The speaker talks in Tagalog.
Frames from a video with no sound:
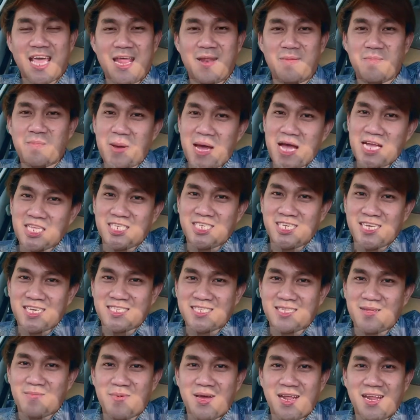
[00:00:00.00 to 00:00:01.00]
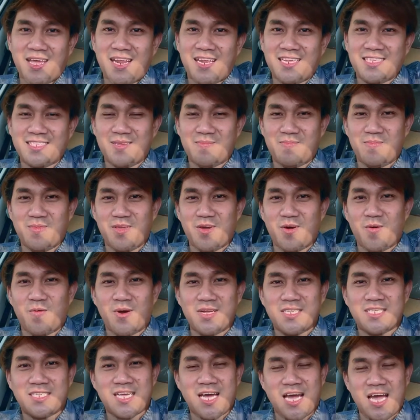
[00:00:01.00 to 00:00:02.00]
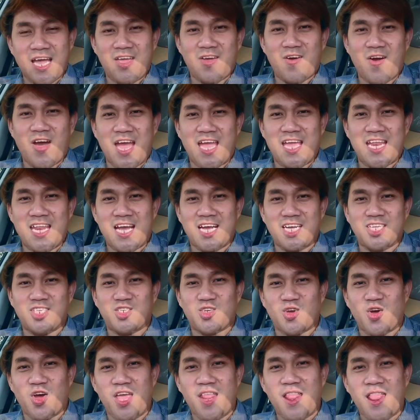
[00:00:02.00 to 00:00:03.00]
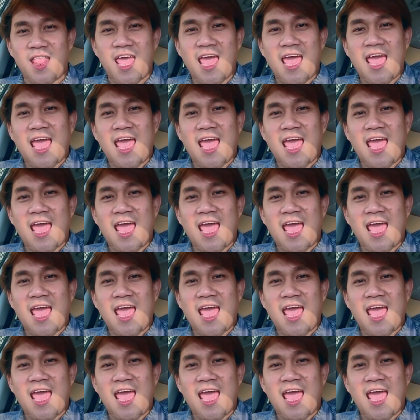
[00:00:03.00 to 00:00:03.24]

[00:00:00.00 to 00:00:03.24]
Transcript: and badges na marireceive nyo once na kayo ay nag-join.